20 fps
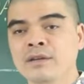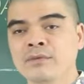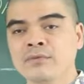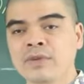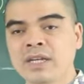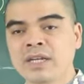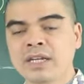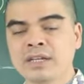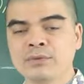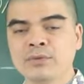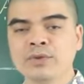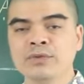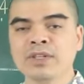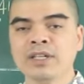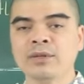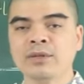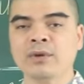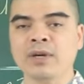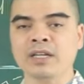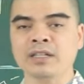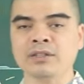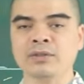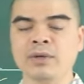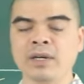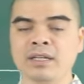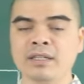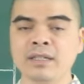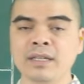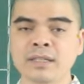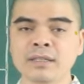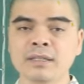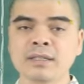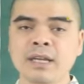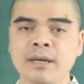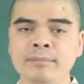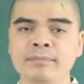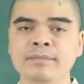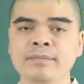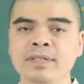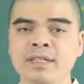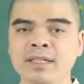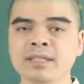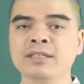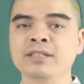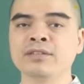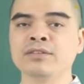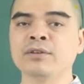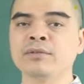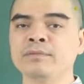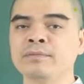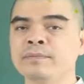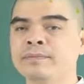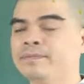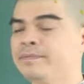Vậy nên quý vị hoàn toàn yên tâm khi sử dụng.